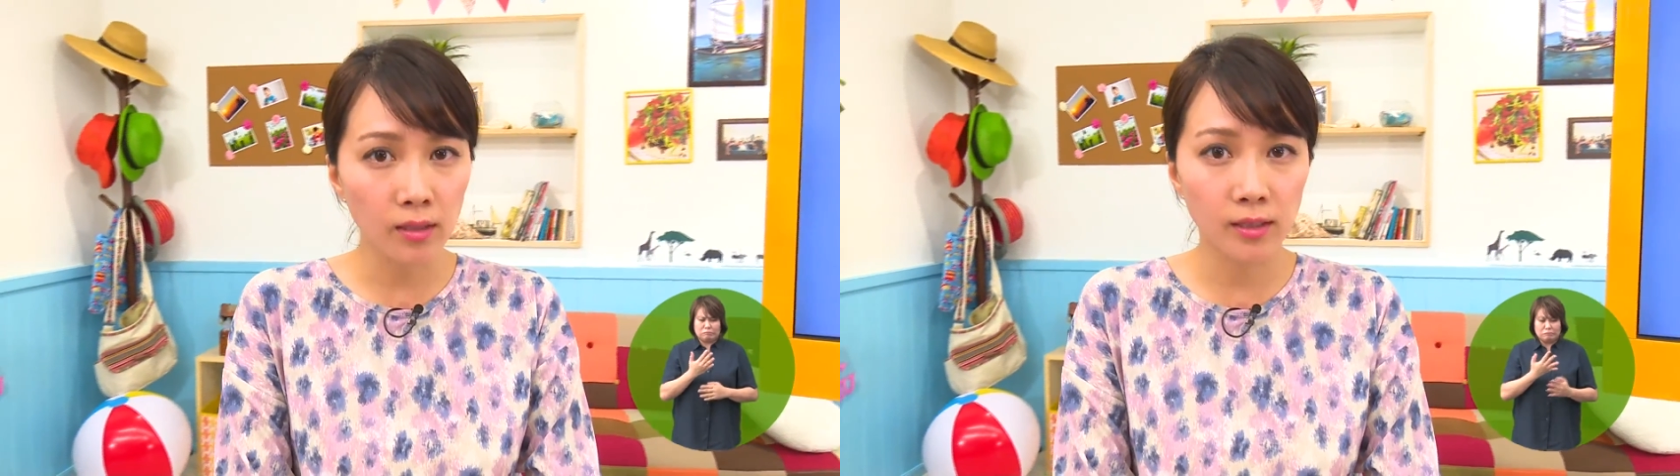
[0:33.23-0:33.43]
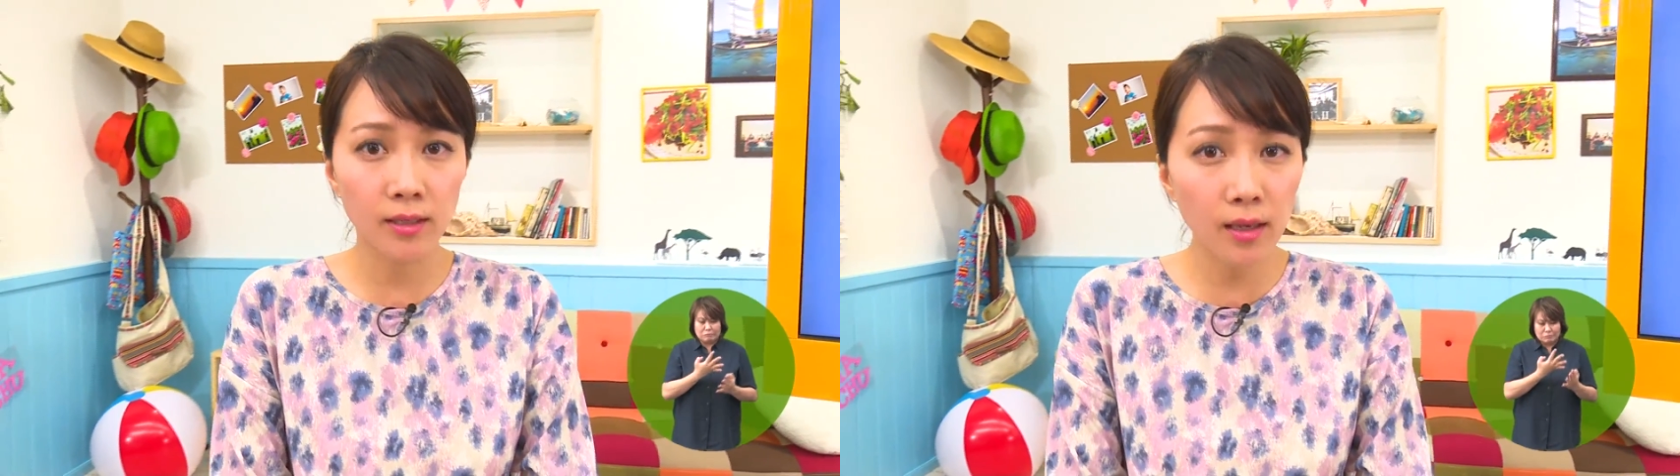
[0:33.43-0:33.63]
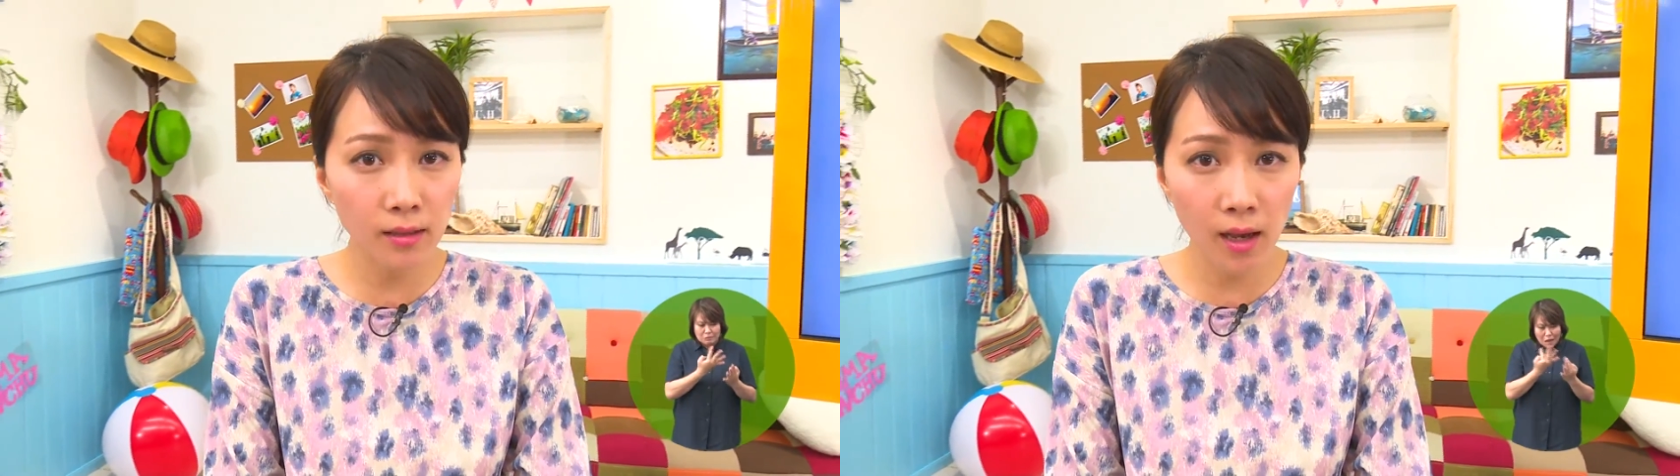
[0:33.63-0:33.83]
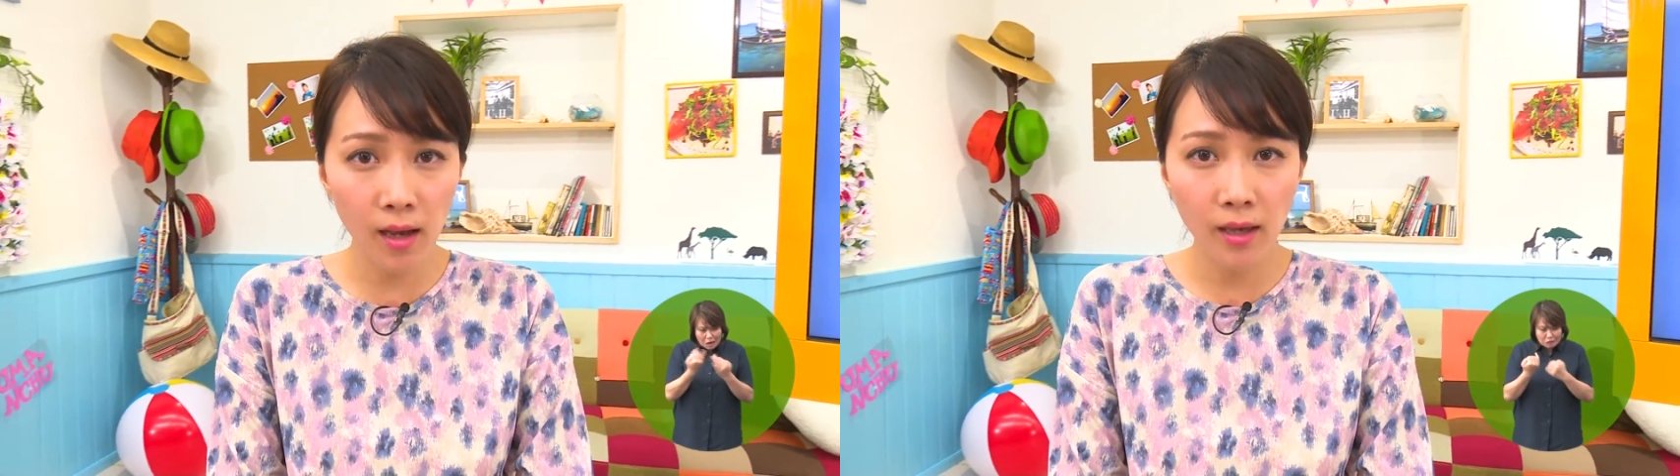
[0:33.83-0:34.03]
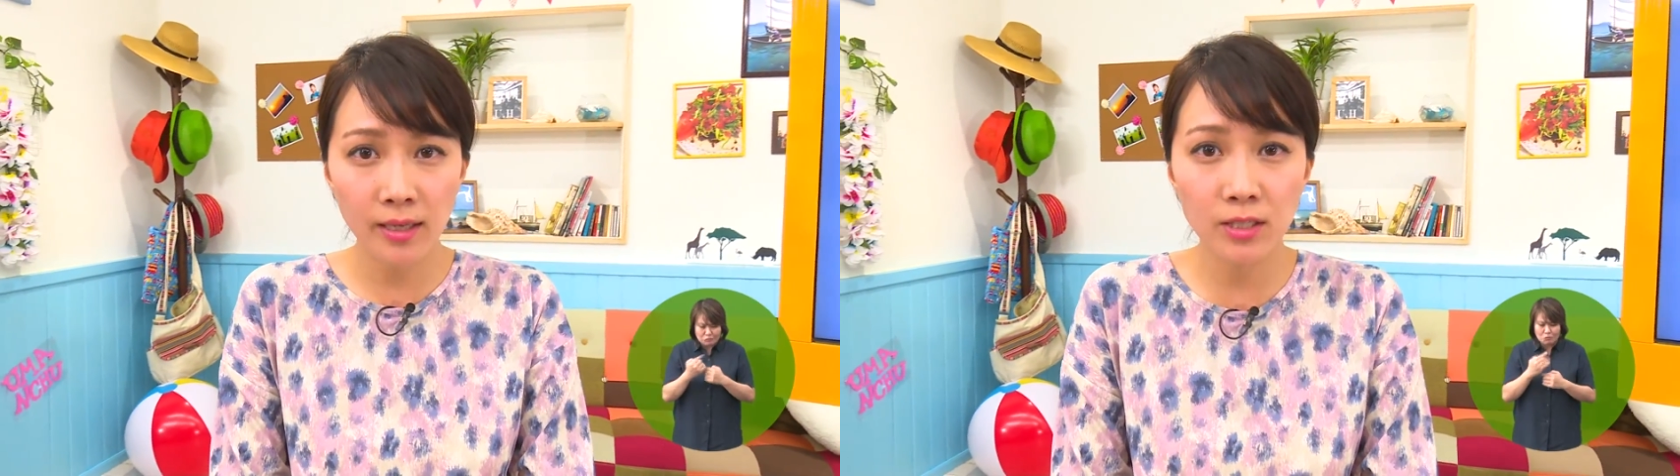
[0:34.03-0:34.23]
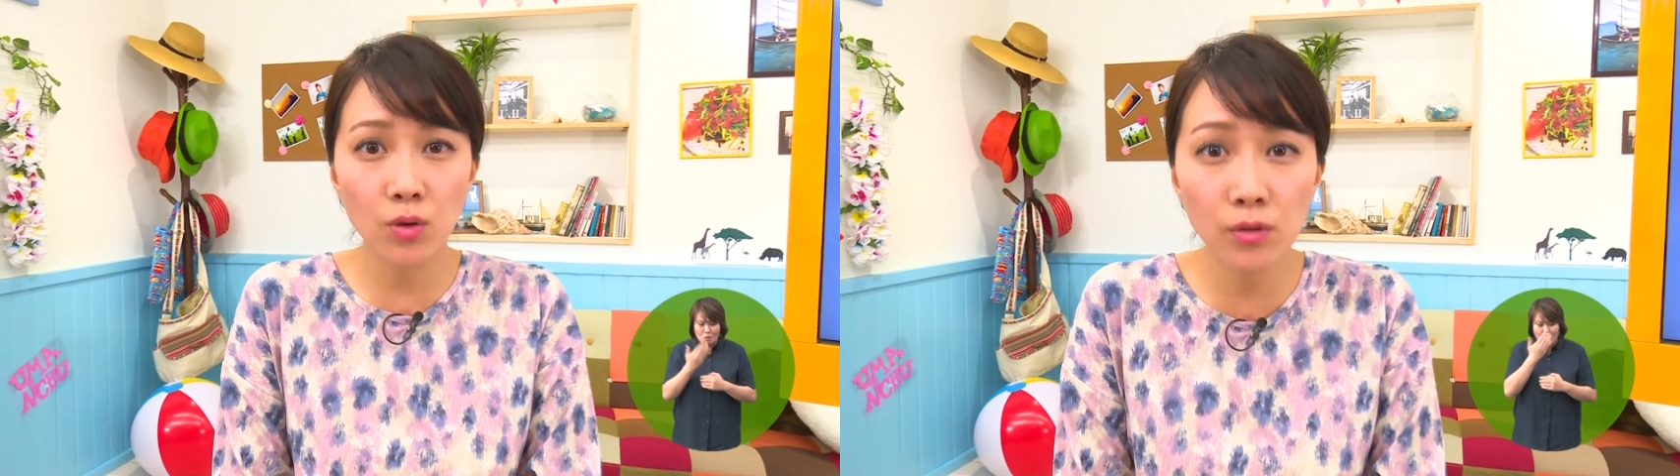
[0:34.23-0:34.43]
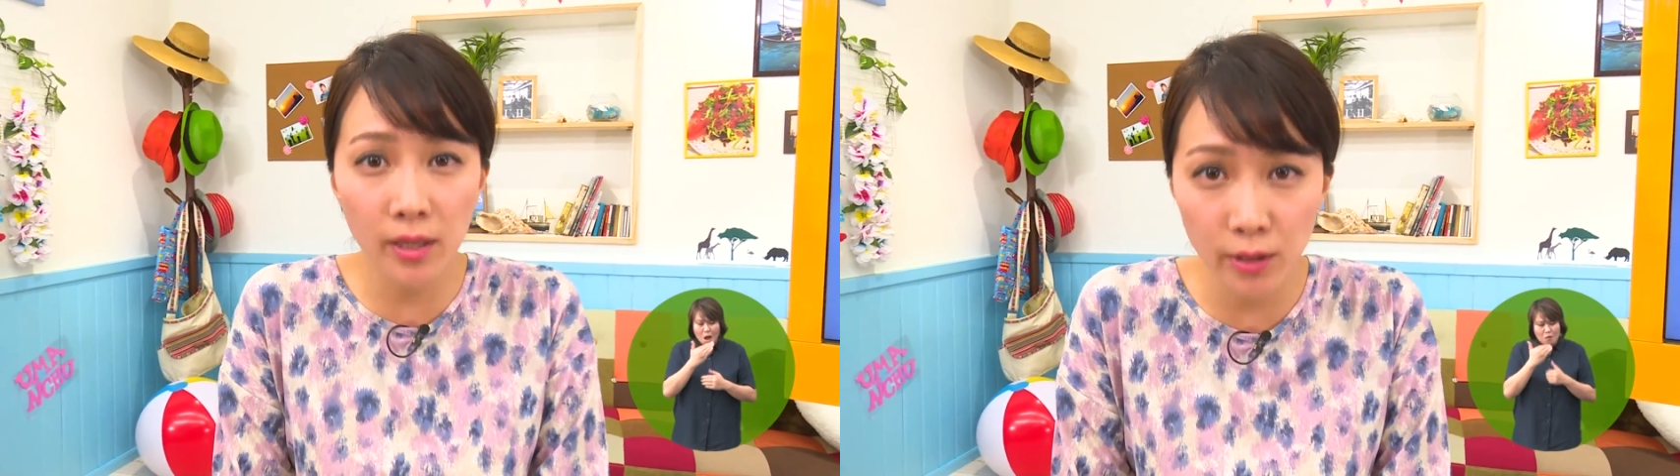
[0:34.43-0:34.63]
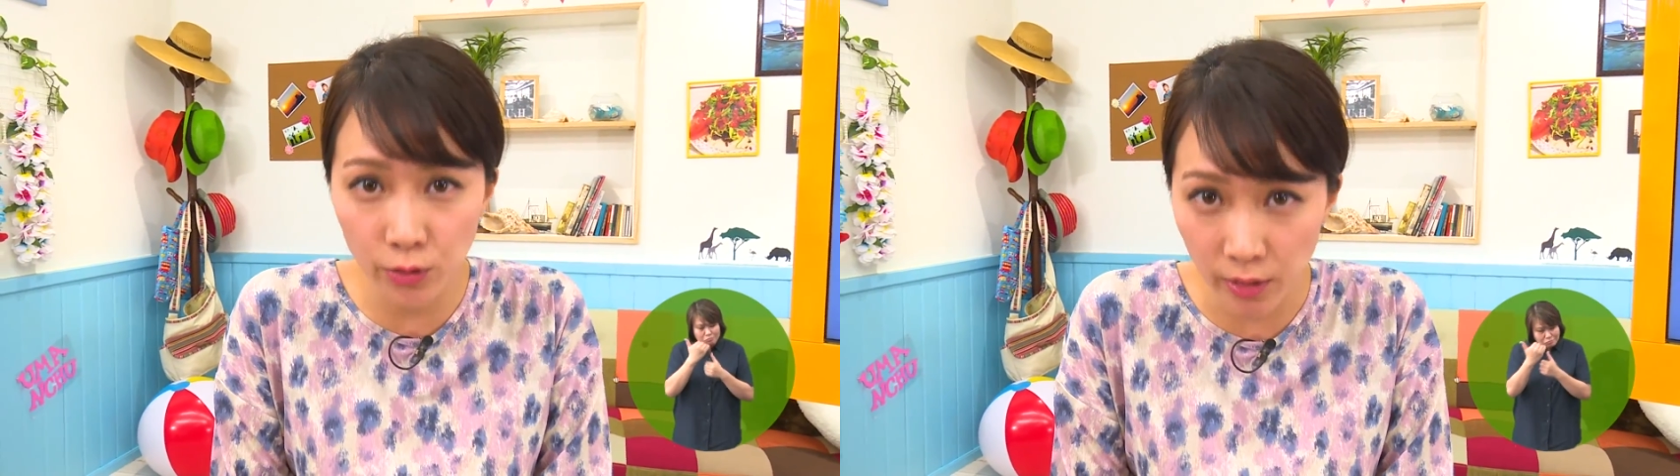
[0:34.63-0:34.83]
危険が潜ん
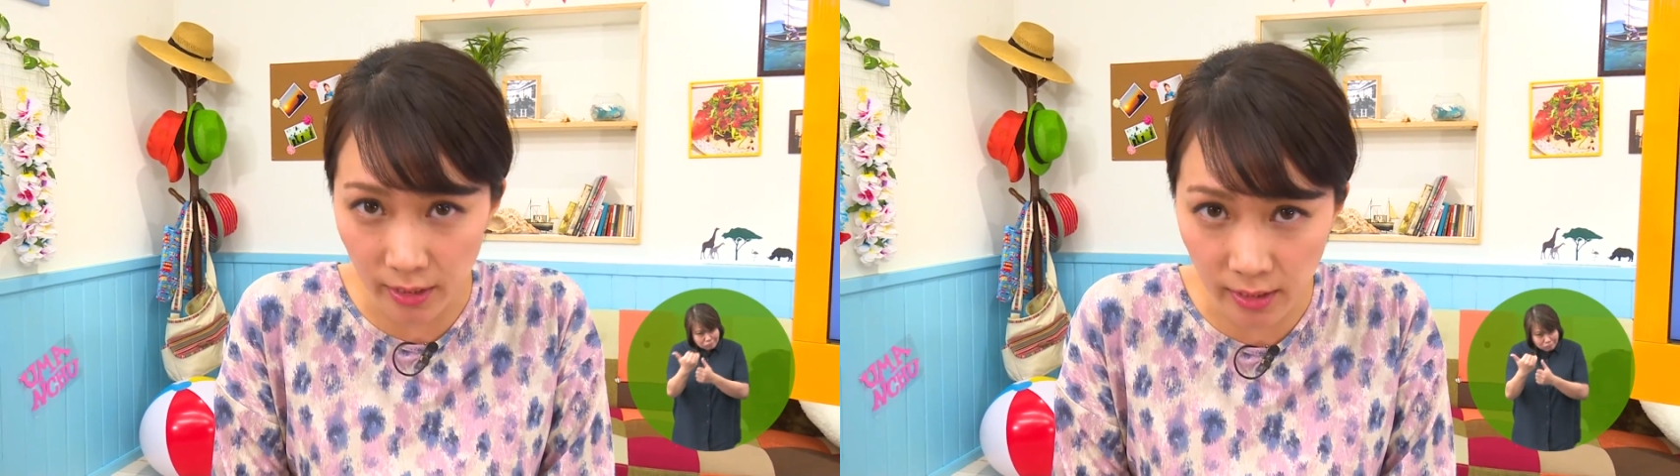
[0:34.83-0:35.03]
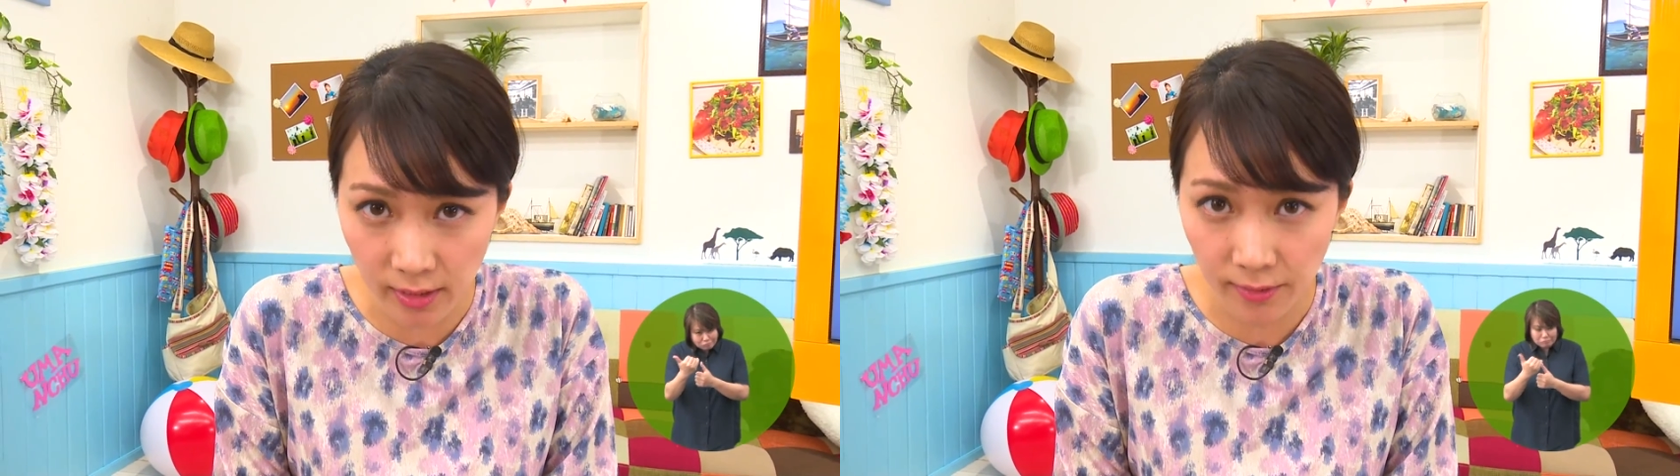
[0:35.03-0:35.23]
でいるんです